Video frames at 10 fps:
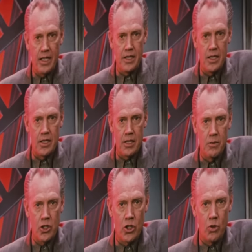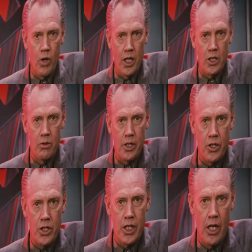señor Canoso que como es
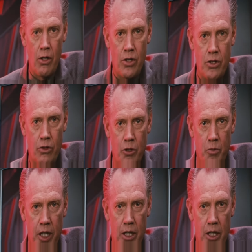Canoso es malo y tiene